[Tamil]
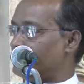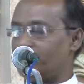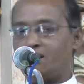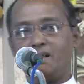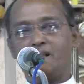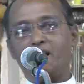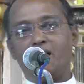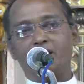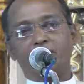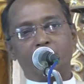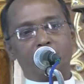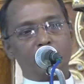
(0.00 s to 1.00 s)
மிக
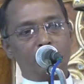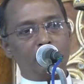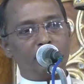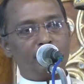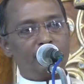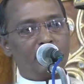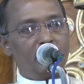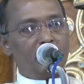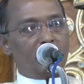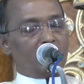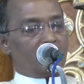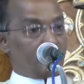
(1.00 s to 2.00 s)
அழகாய் இருக்கும்
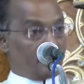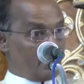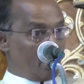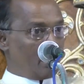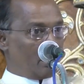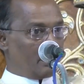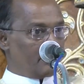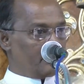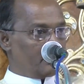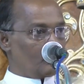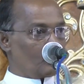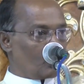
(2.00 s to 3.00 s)
நான்
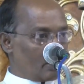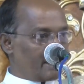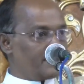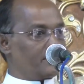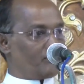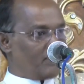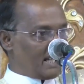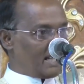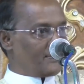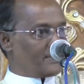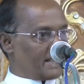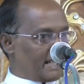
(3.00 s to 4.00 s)
உனது
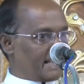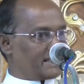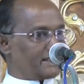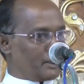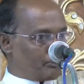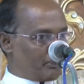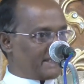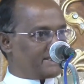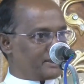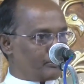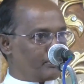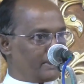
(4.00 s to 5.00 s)
வலது கரத்தை
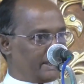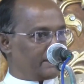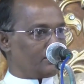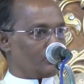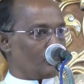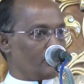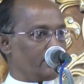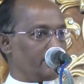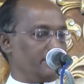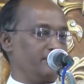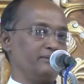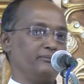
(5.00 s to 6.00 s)
பற்றி பிடித்து
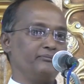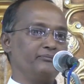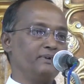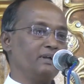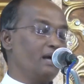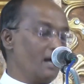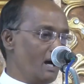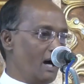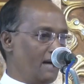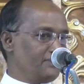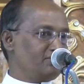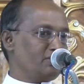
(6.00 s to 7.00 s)
கொண்டு
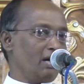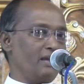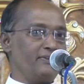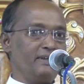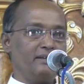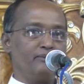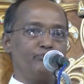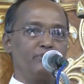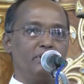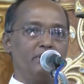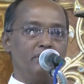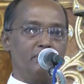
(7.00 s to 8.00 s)
அஞ்சாதே
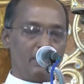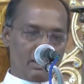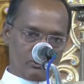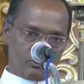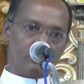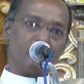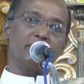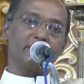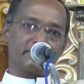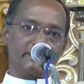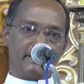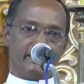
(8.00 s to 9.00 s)
நான் உன்னோடு
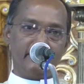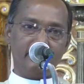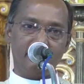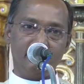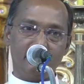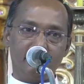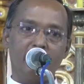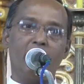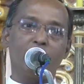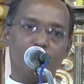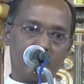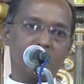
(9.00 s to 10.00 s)
இருக்கிறேன்
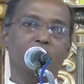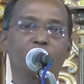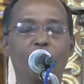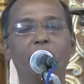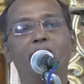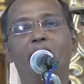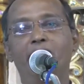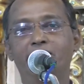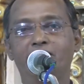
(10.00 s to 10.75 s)
நான் உனக்கு துணையாக